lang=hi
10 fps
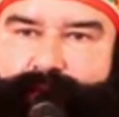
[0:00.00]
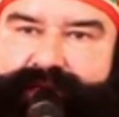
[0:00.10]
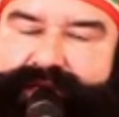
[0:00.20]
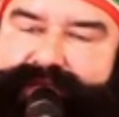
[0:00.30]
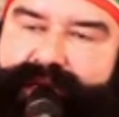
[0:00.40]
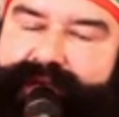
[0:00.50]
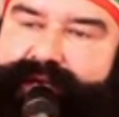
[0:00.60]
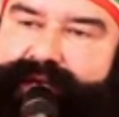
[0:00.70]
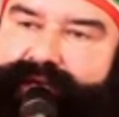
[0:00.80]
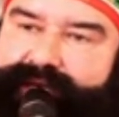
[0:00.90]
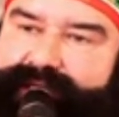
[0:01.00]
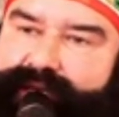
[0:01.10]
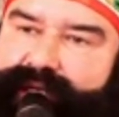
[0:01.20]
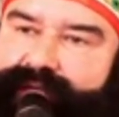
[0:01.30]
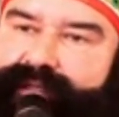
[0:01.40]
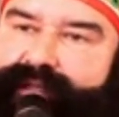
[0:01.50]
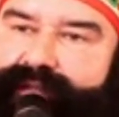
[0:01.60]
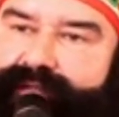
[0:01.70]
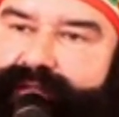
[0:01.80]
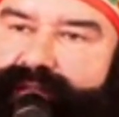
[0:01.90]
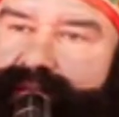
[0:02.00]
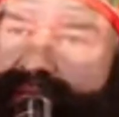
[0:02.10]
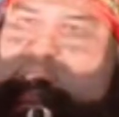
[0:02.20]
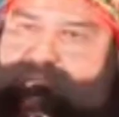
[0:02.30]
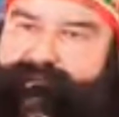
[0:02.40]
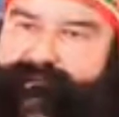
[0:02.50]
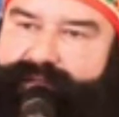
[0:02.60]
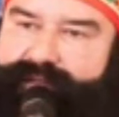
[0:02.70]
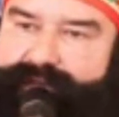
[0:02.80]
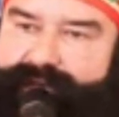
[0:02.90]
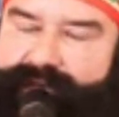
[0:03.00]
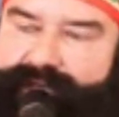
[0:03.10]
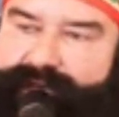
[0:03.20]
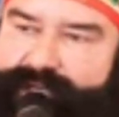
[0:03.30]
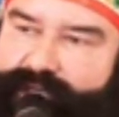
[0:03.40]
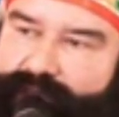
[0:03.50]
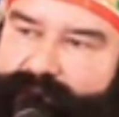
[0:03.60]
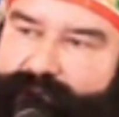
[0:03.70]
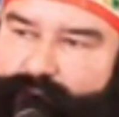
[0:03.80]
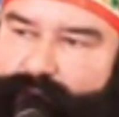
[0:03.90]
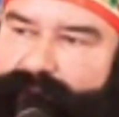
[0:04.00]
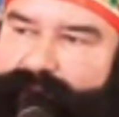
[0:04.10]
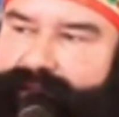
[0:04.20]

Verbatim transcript: परेशान है इंसान इतना टेंशन में डूबा है